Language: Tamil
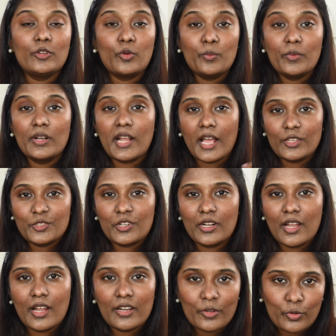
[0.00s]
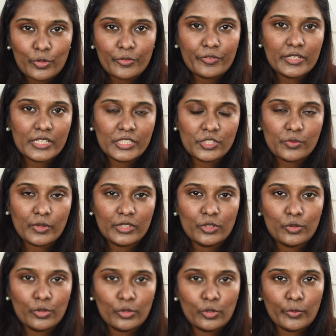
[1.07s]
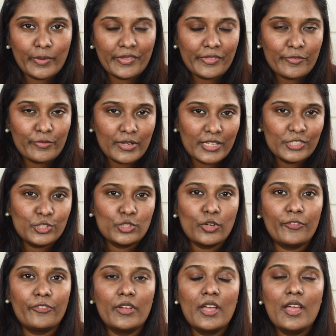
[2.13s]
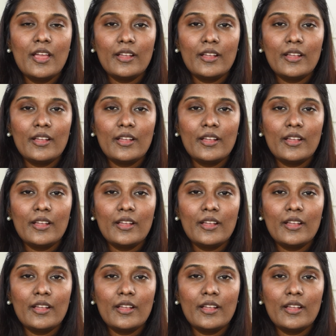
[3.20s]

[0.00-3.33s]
ரொம்ப நேச்சுரலான ஒரு ஃபினிஷ் வந்து கொடுக்கும் அந்த ஃப்ளஷ் ஆஃப்